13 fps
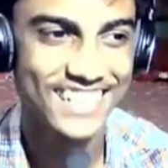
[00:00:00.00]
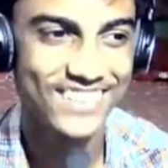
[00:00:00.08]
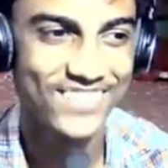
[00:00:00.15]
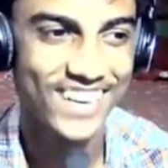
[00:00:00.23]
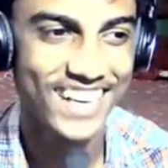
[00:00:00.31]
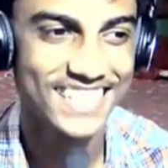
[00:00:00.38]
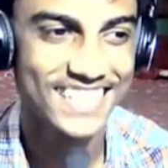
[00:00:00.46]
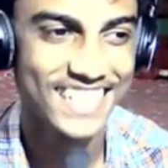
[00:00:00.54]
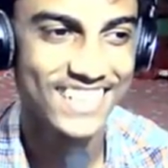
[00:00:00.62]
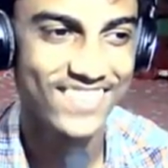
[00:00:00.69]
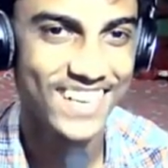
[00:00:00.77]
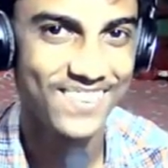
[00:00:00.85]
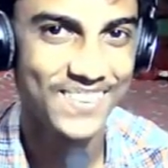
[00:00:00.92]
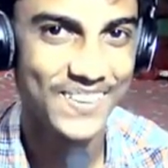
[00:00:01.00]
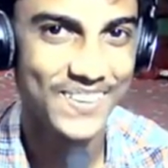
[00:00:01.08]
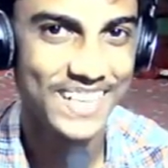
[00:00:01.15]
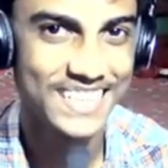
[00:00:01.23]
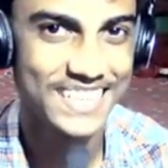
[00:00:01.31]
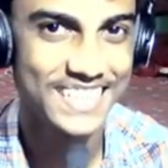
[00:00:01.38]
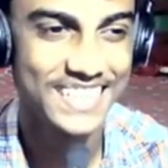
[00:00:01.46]
এবং আজকে আমরা আবারও
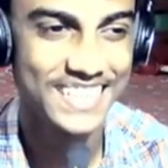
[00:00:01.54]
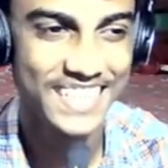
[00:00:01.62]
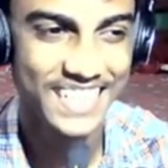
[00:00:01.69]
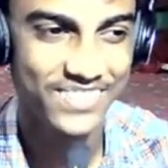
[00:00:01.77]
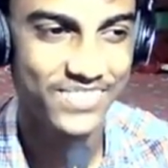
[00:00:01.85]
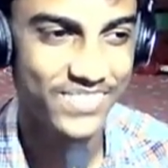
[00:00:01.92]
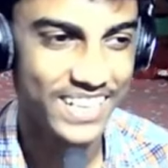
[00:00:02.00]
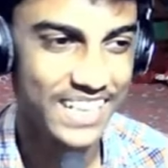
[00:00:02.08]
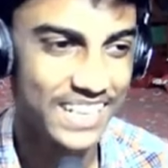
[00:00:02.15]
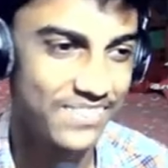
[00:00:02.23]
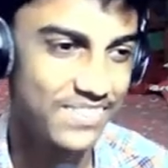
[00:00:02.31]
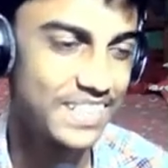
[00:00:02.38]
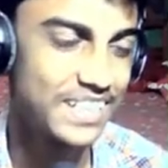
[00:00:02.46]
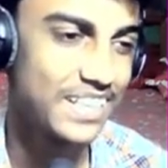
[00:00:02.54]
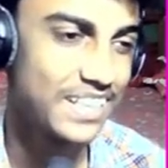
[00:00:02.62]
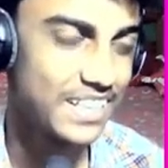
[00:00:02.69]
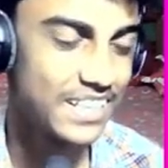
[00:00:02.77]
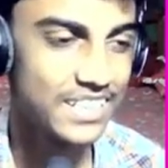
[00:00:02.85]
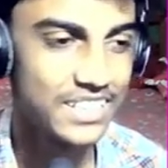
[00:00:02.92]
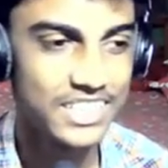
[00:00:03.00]
খেলছি জিটিএফ ফাইভ
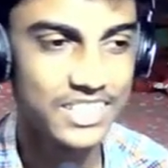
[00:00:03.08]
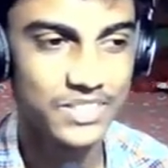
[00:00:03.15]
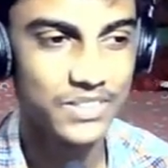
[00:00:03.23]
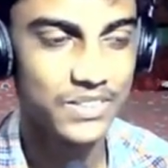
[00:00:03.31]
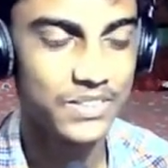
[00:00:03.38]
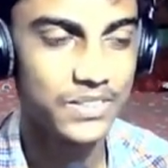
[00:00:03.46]
সো